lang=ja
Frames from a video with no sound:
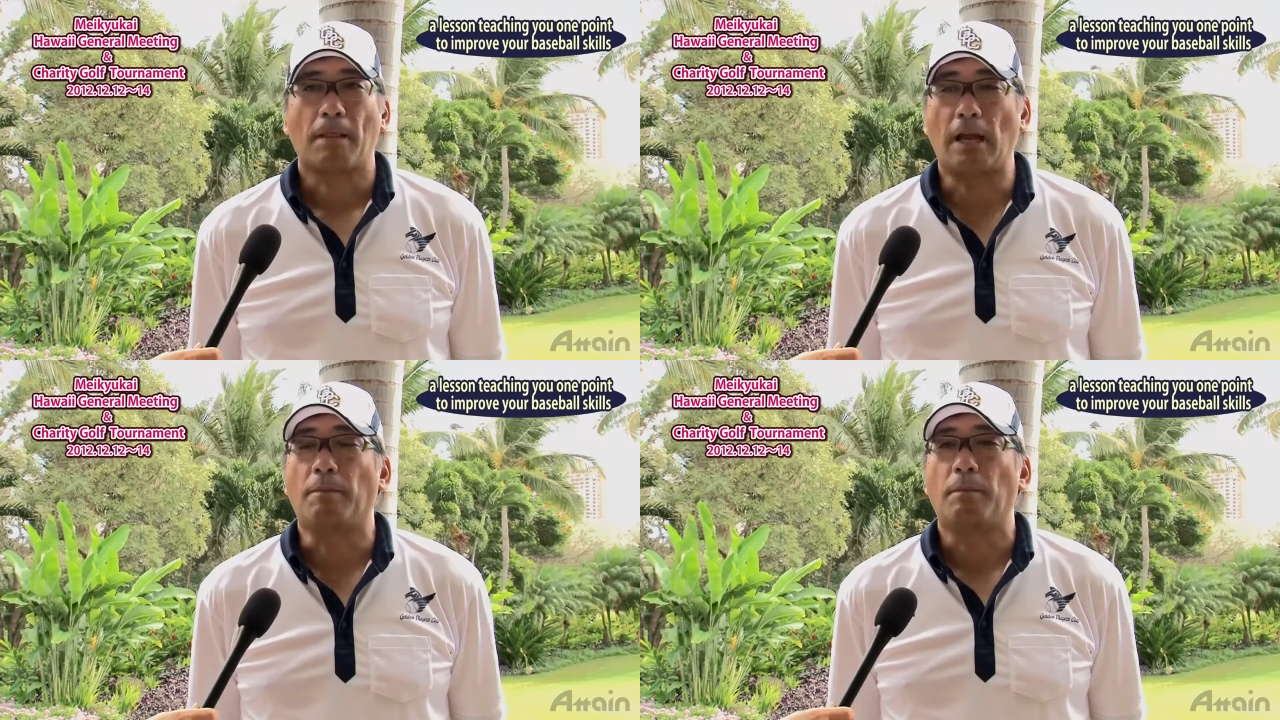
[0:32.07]

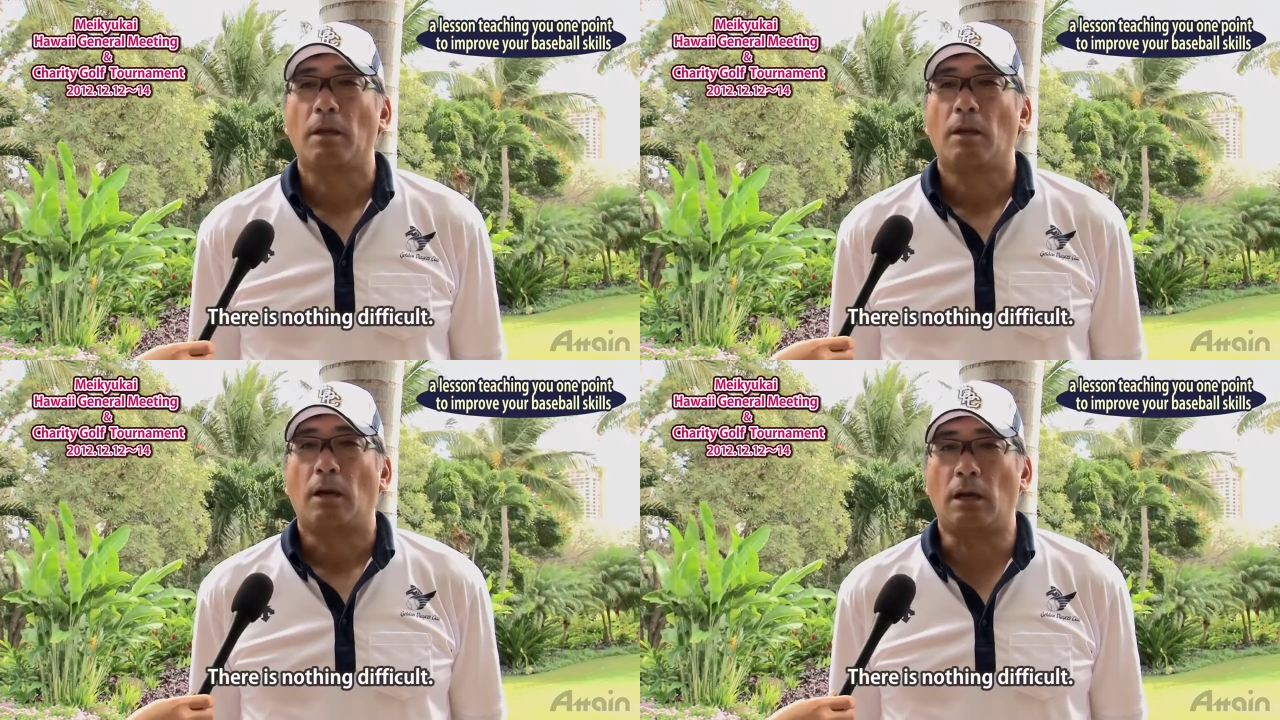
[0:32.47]
はい、
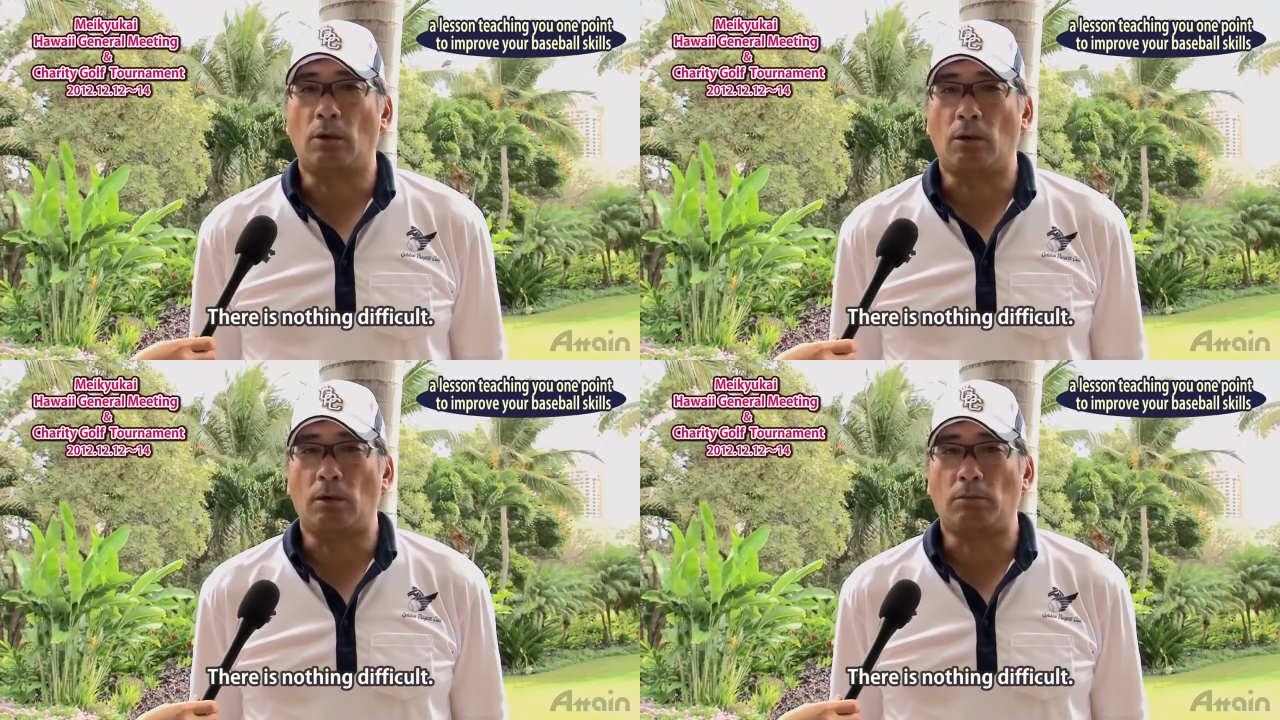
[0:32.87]

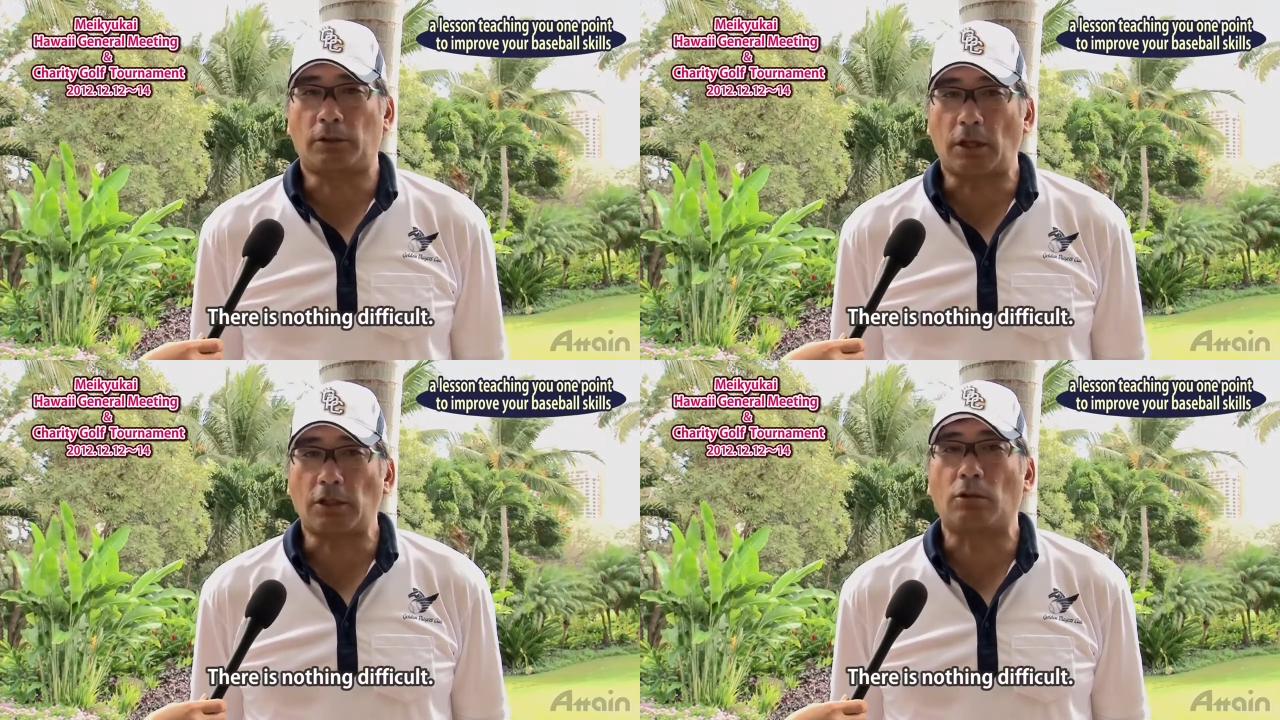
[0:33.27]

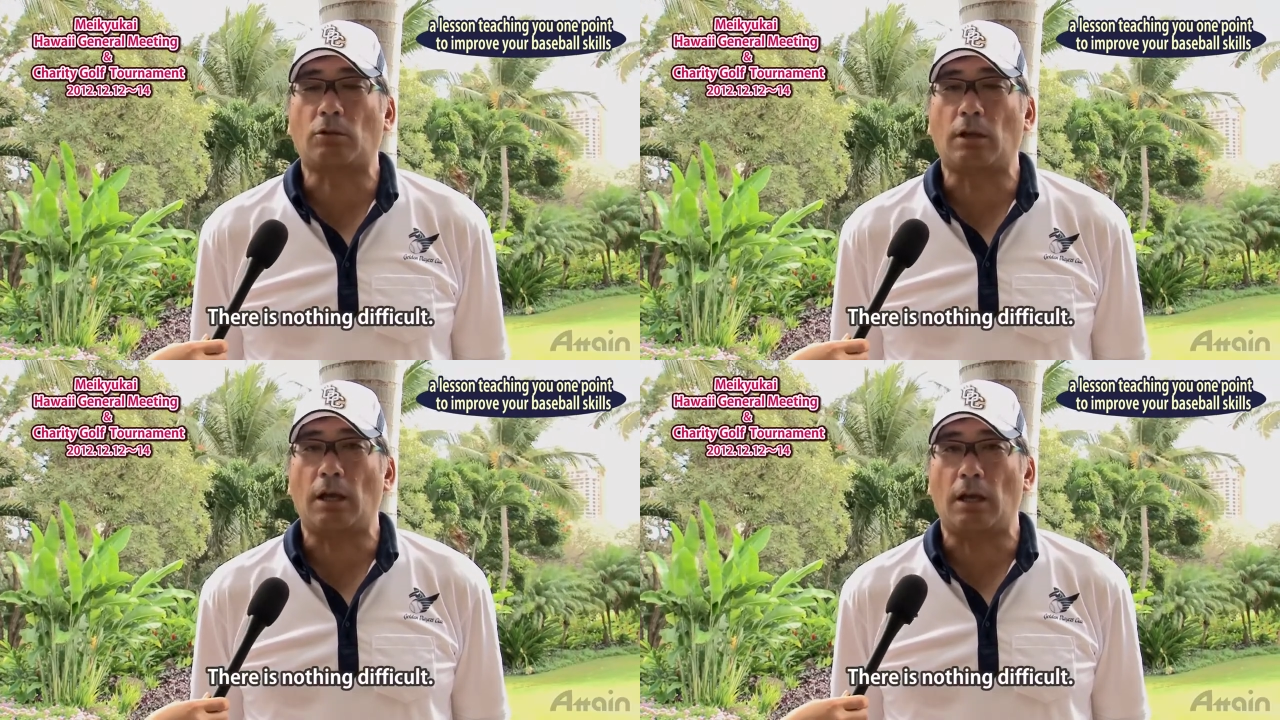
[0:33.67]
難しい
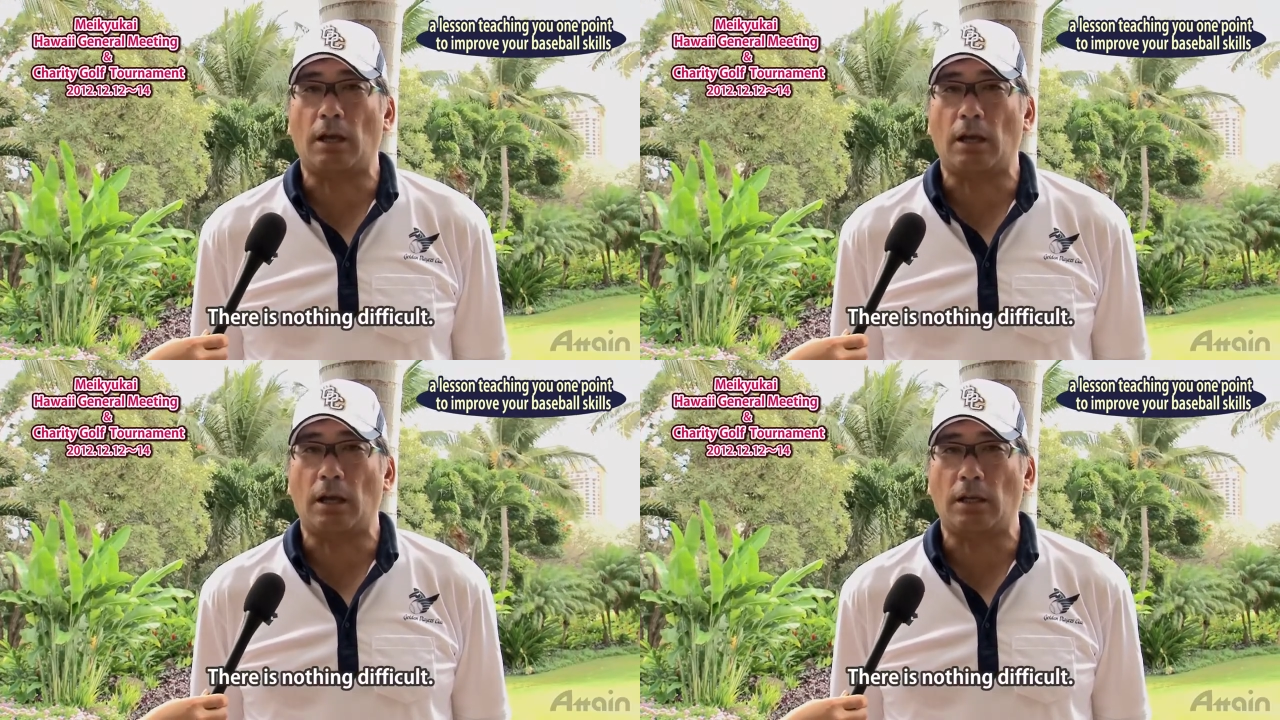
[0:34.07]
こと
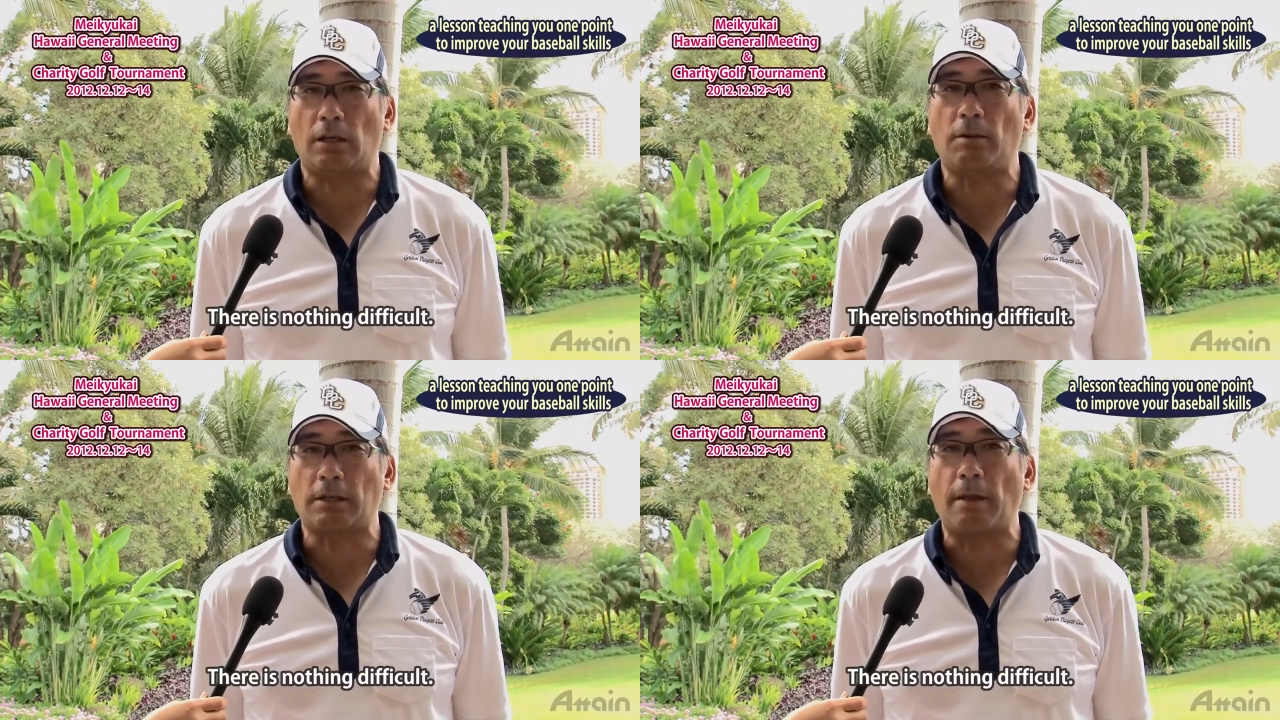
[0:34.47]
は
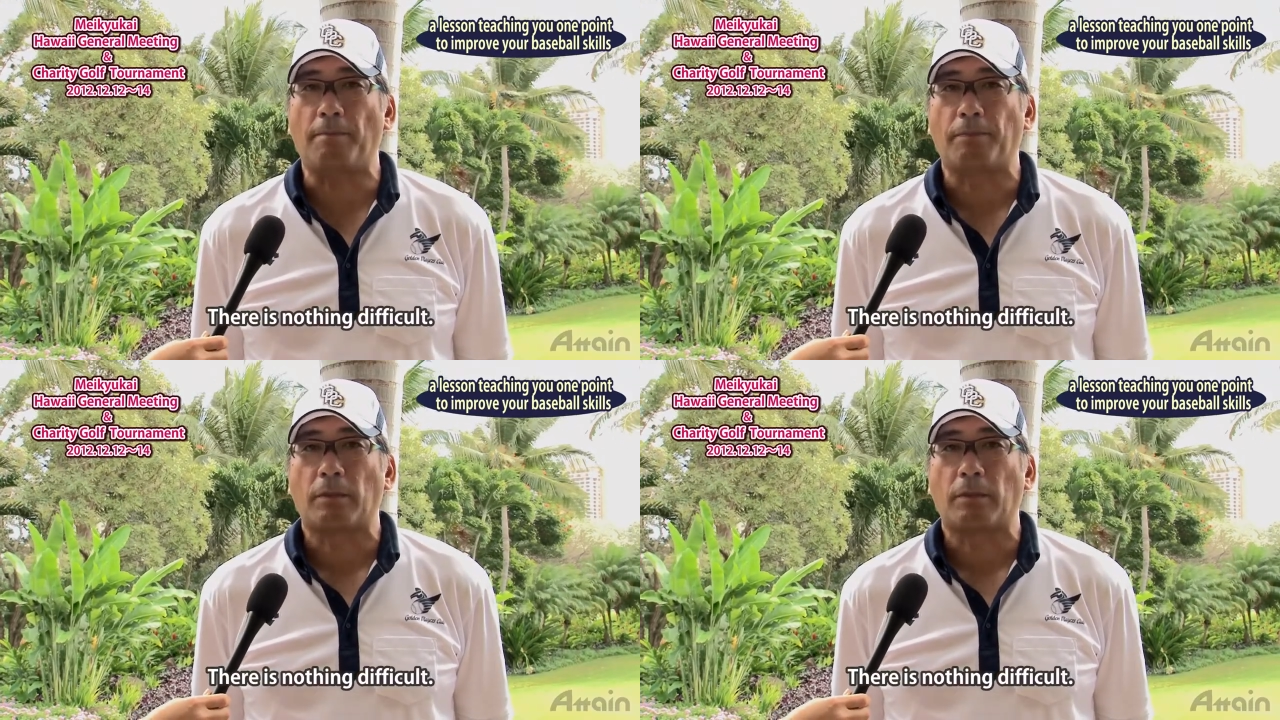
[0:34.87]
いりません。